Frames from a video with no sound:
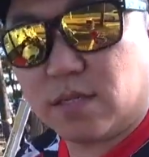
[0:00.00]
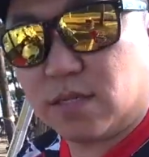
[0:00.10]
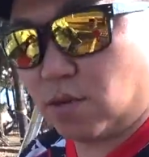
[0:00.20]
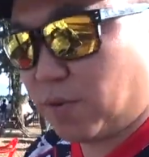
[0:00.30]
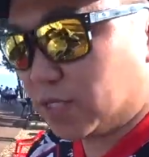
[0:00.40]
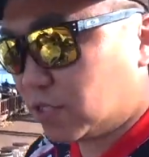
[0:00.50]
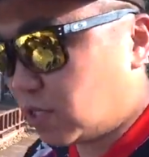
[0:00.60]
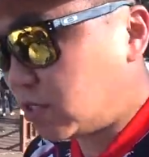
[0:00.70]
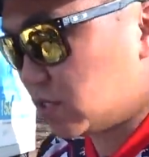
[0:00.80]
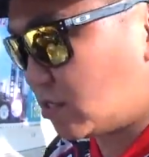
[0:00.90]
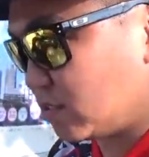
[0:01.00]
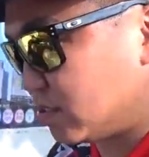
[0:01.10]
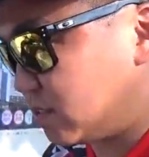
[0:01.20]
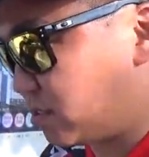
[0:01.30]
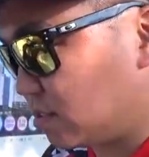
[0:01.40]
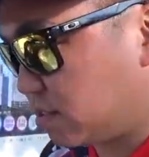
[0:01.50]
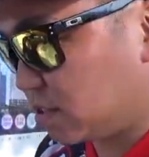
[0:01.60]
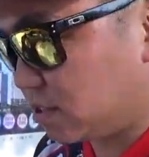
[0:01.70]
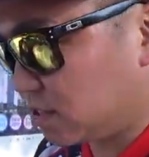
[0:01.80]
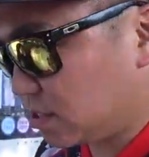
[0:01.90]
이 어반 지에 s
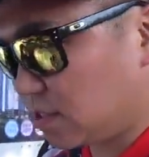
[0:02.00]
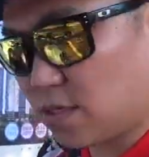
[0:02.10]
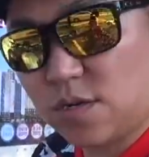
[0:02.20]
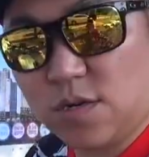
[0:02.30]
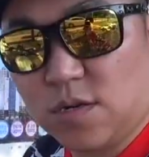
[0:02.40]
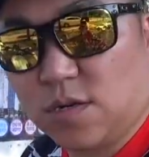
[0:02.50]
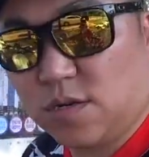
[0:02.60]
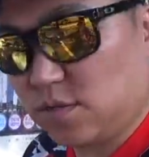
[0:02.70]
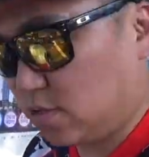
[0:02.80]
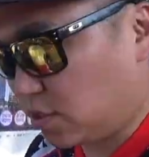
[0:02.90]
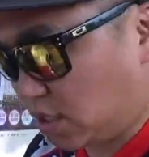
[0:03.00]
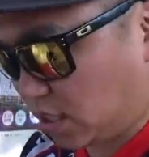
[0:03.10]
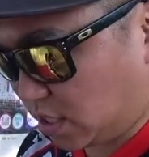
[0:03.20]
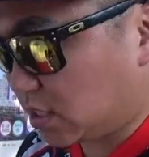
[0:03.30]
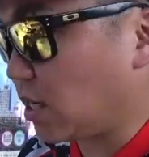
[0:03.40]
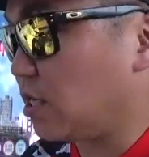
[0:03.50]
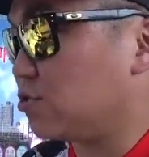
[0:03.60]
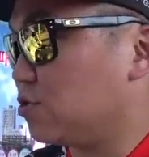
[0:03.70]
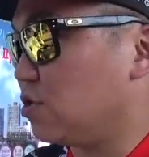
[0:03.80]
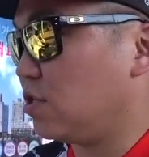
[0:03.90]
는 어, 여기
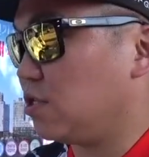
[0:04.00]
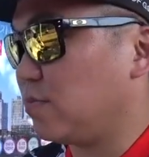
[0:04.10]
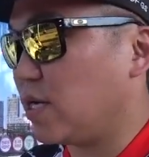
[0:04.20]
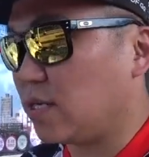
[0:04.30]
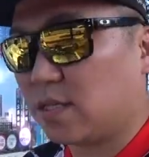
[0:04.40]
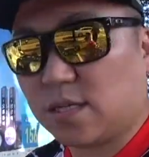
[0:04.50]
차에도 써있지만